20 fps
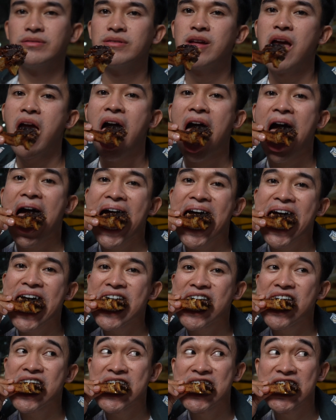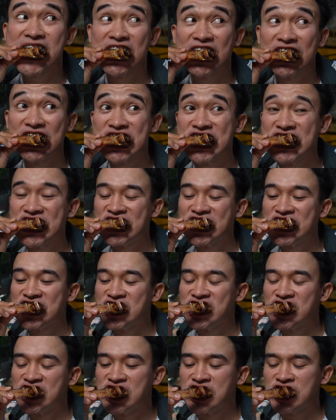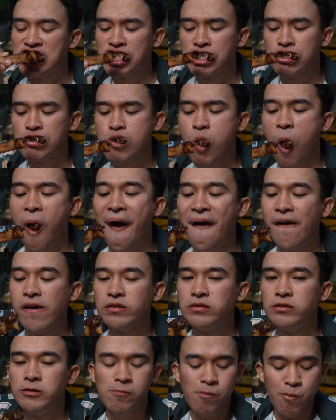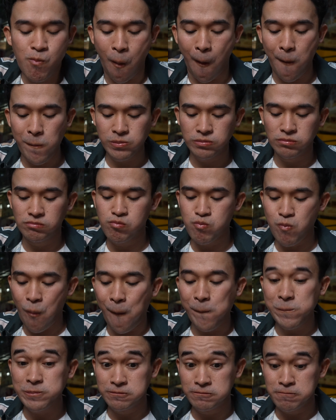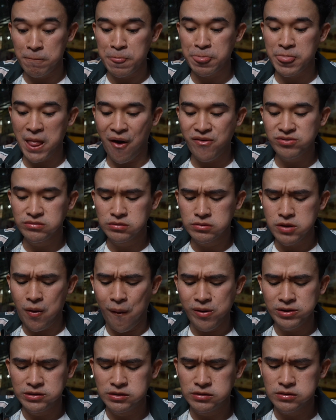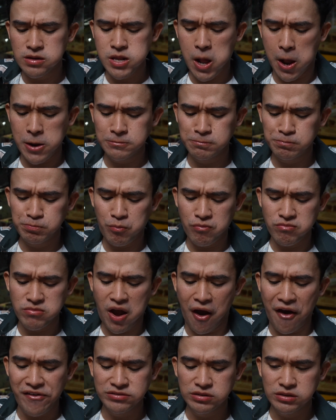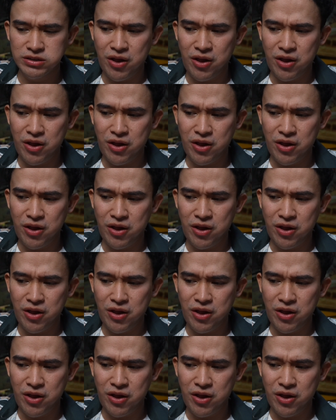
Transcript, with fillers: rasa manis karena kecap. Ada beberapa olesan bumbu-bumbu lainnya ya. juga ya. Yang bikin gurih.